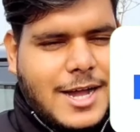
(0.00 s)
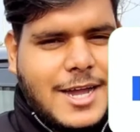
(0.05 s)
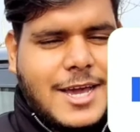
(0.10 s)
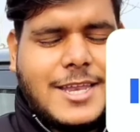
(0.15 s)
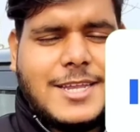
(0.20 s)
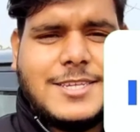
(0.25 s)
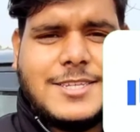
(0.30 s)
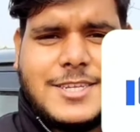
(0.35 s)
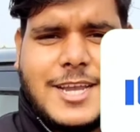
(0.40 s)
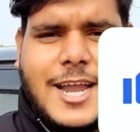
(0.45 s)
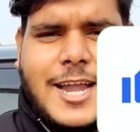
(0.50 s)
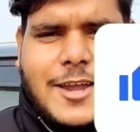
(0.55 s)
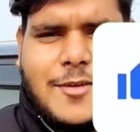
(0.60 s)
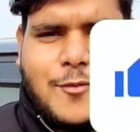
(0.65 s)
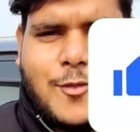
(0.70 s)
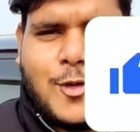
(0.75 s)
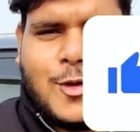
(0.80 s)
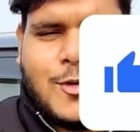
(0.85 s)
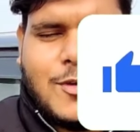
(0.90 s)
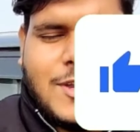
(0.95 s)
अगर इंस्टा
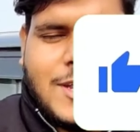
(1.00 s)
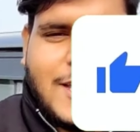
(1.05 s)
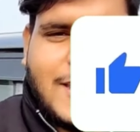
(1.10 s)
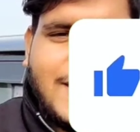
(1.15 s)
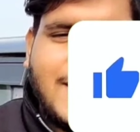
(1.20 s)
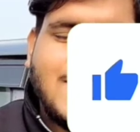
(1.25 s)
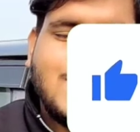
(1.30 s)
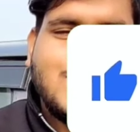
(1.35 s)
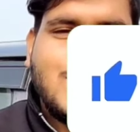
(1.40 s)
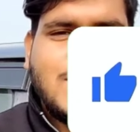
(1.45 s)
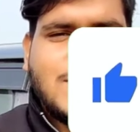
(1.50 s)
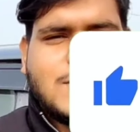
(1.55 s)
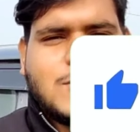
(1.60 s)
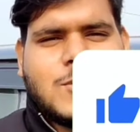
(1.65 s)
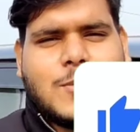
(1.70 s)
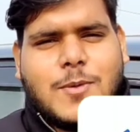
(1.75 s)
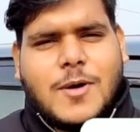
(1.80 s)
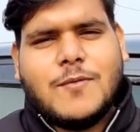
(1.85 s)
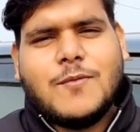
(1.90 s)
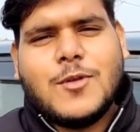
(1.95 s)
आई फॉलो नहीं करी है जो कि
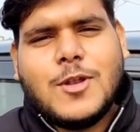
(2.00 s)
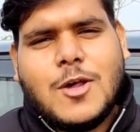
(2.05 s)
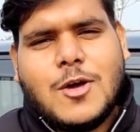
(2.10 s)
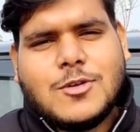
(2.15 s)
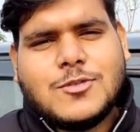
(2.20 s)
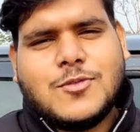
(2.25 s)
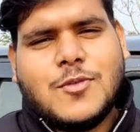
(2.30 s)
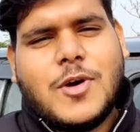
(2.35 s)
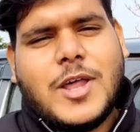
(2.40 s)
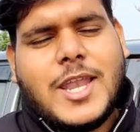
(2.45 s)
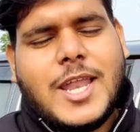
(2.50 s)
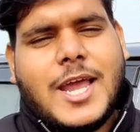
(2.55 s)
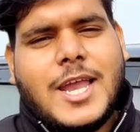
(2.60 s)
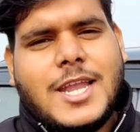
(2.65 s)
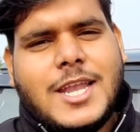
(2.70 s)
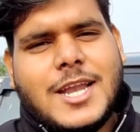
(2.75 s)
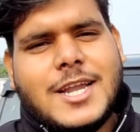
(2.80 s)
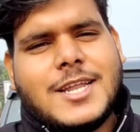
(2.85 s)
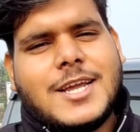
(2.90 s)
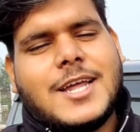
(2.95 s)
शुभम ब्लॉग्स वन
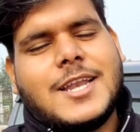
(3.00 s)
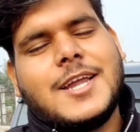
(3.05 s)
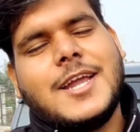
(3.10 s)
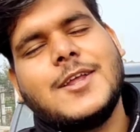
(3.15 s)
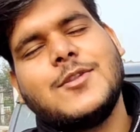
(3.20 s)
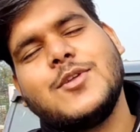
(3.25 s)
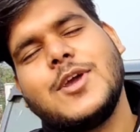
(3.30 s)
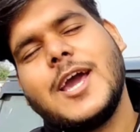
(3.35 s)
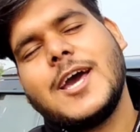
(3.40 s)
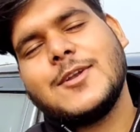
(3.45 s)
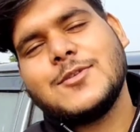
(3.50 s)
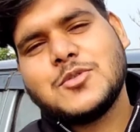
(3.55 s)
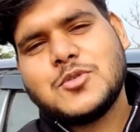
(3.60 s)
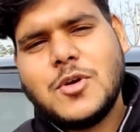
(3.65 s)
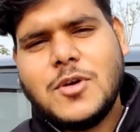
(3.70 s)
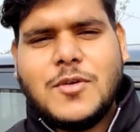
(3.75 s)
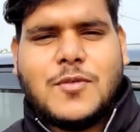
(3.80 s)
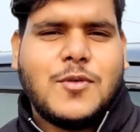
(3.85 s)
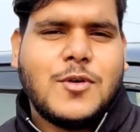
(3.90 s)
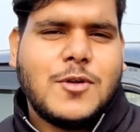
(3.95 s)
नाइन एट करके तो यार
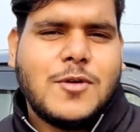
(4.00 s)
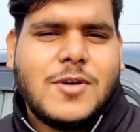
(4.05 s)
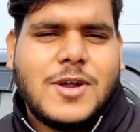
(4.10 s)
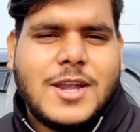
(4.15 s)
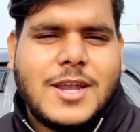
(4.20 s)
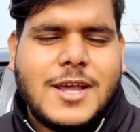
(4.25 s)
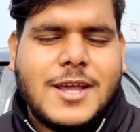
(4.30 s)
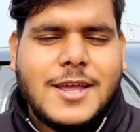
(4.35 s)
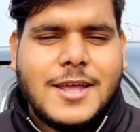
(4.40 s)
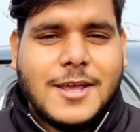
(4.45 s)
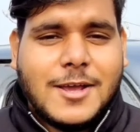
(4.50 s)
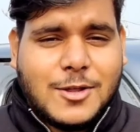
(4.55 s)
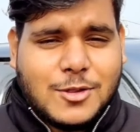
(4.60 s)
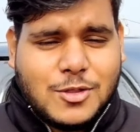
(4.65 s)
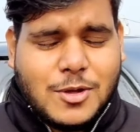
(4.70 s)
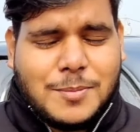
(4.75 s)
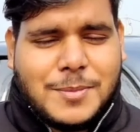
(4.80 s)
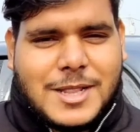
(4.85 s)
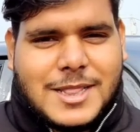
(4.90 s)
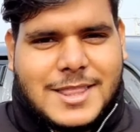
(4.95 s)
उसको ही फॉलो करना
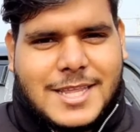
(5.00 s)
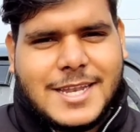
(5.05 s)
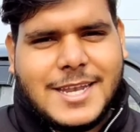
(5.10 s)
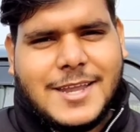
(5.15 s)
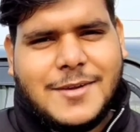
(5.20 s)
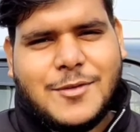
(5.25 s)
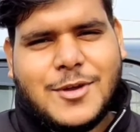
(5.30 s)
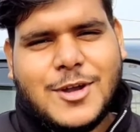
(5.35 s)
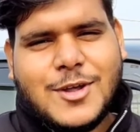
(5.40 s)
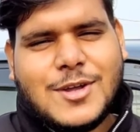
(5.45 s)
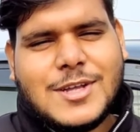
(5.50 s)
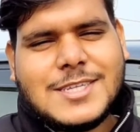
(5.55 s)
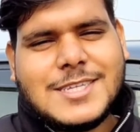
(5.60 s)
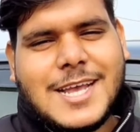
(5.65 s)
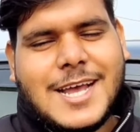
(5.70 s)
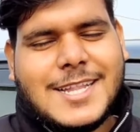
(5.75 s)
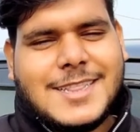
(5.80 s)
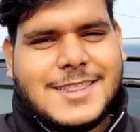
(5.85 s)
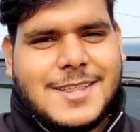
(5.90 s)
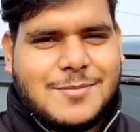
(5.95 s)
तो मिलता है नई वीडियो के
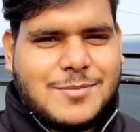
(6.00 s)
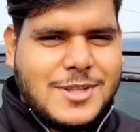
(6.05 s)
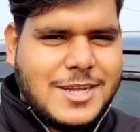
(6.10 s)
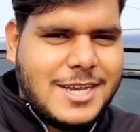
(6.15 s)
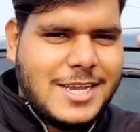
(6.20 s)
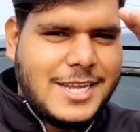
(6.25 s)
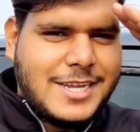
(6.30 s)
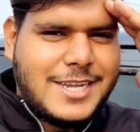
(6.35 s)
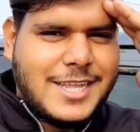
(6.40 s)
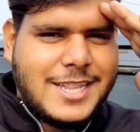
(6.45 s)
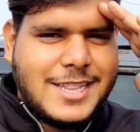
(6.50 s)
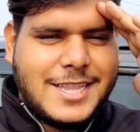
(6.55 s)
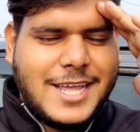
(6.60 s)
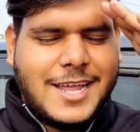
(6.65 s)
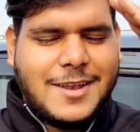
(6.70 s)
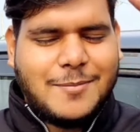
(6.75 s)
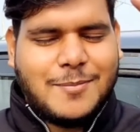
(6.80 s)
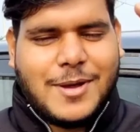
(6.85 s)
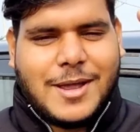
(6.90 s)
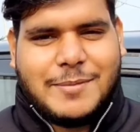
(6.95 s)
साथ तब तक के लिए टिल
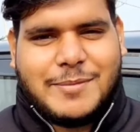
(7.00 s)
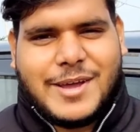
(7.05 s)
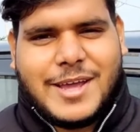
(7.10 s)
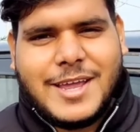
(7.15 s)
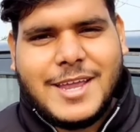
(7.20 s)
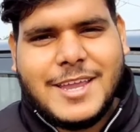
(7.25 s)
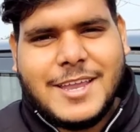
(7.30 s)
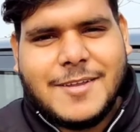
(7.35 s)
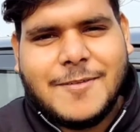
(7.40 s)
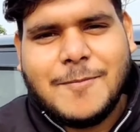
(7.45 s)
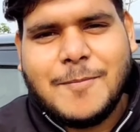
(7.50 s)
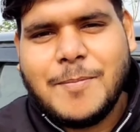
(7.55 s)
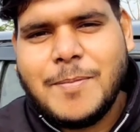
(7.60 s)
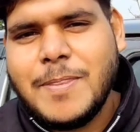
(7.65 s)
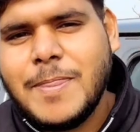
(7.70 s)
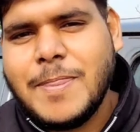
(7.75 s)
देन बाय बाय